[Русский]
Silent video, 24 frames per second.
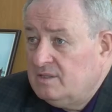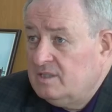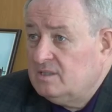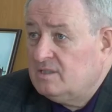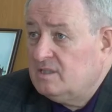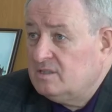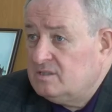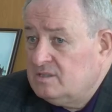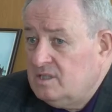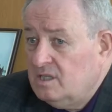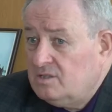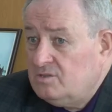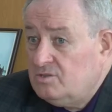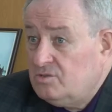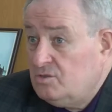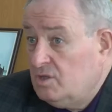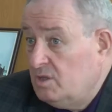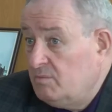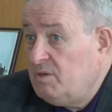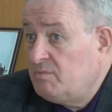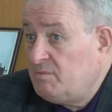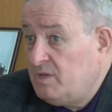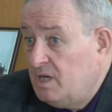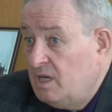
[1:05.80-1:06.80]
недостаточно,
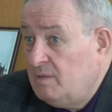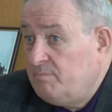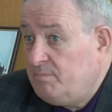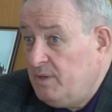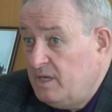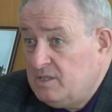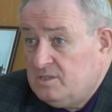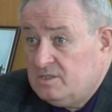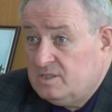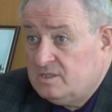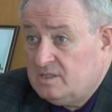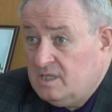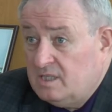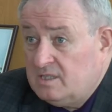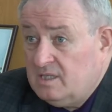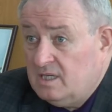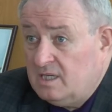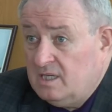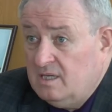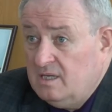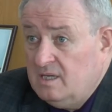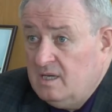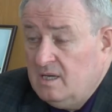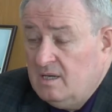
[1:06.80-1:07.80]
ибо мы опять же
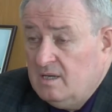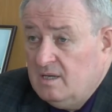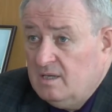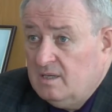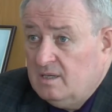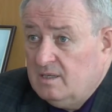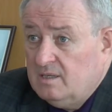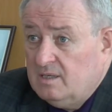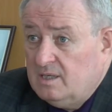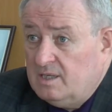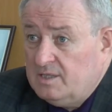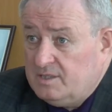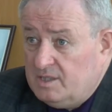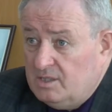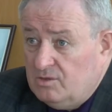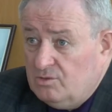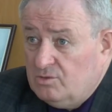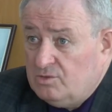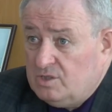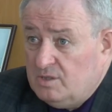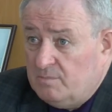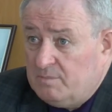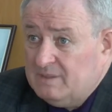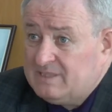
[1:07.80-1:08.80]
заняли
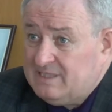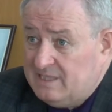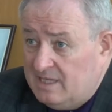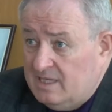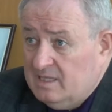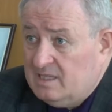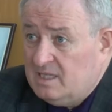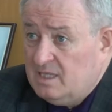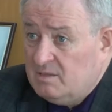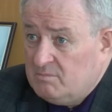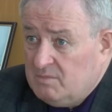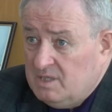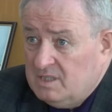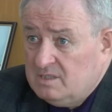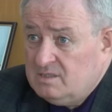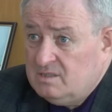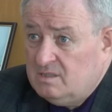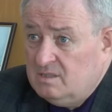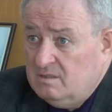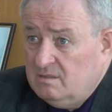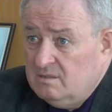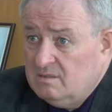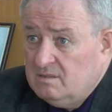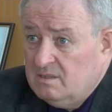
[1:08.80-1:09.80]
лидирующее последнее
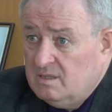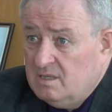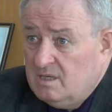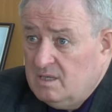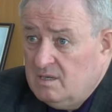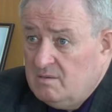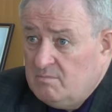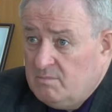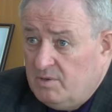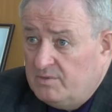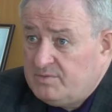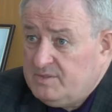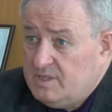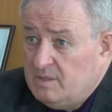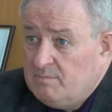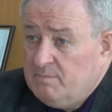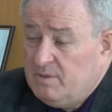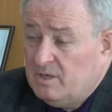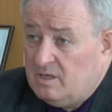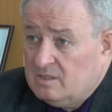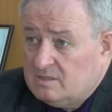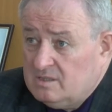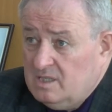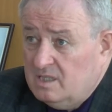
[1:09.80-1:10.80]
место по всем
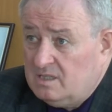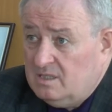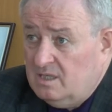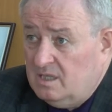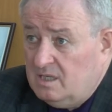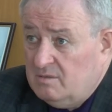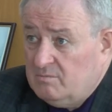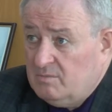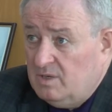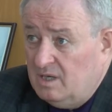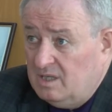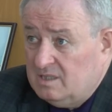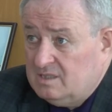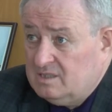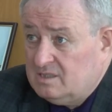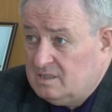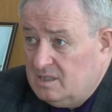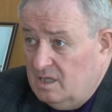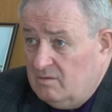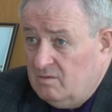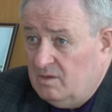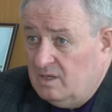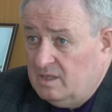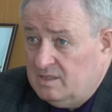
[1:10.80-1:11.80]
показателям,
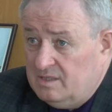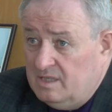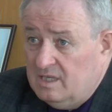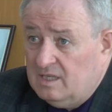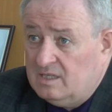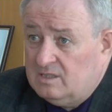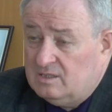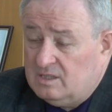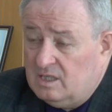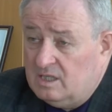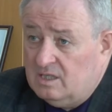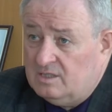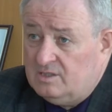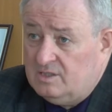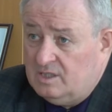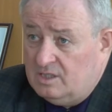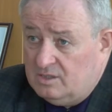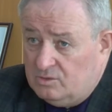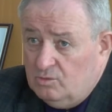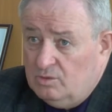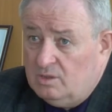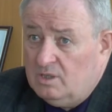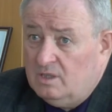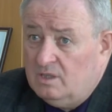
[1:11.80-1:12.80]
отстав от некоторых
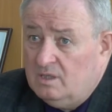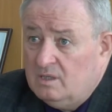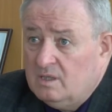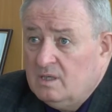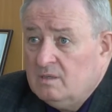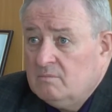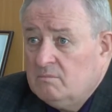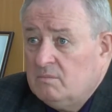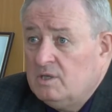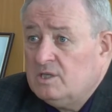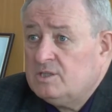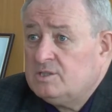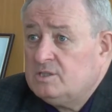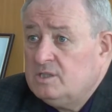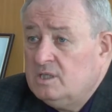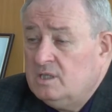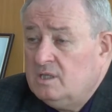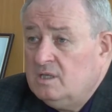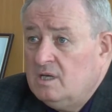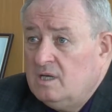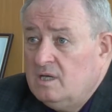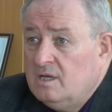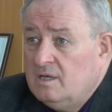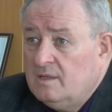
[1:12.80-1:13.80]
территорий
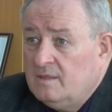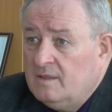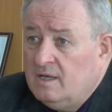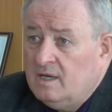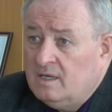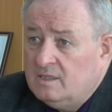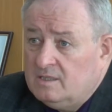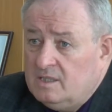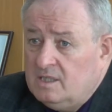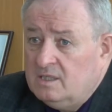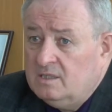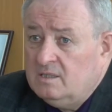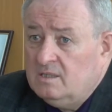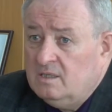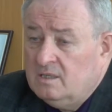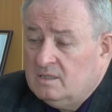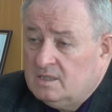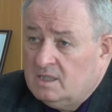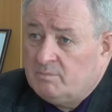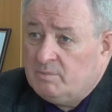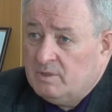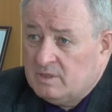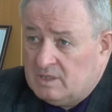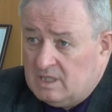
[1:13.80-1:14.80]
больших – на 1,
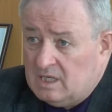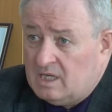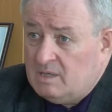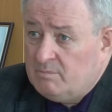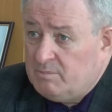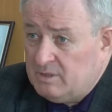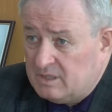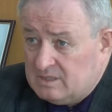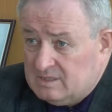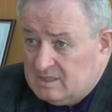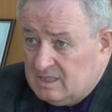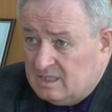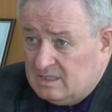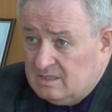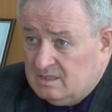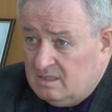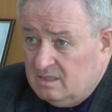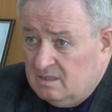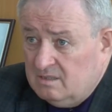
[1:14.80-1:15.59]
на 1,5%.